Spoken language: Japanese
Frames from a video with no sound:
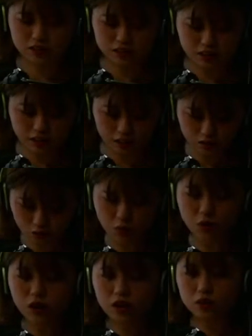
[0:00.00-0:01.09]
ていただく
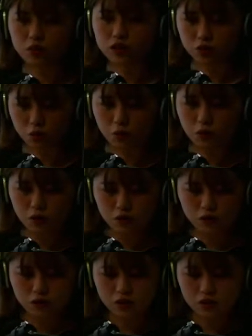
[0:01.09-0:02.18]
と、えっ、と、きっと
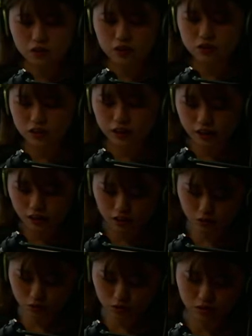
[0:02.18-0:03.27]
出るんじゃないかな
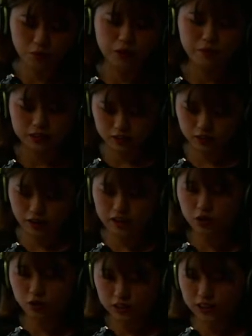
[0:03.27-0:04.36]
というふうに思いますので、
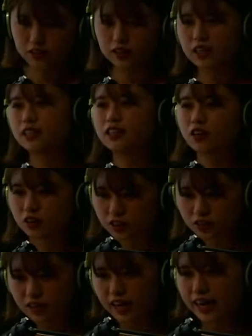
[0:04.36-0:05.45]
要チェックです。よろし
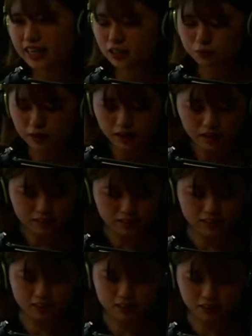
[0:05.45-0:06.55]
くお願いしま
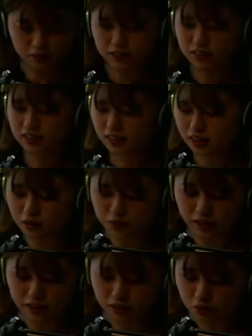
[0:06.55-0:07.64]
す。ね、私が出るみ
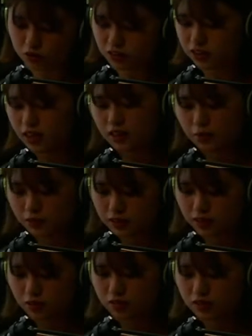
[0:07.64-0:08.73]
たいな告知になってます
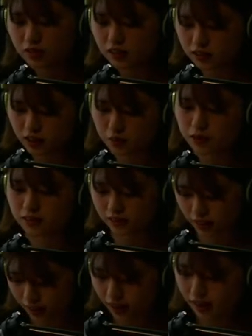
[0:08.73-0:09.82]
けど、絶対違いますん
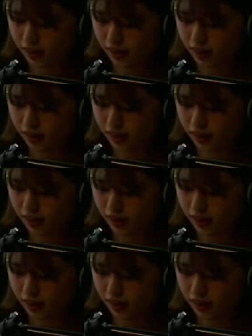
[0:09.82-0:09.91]
でね。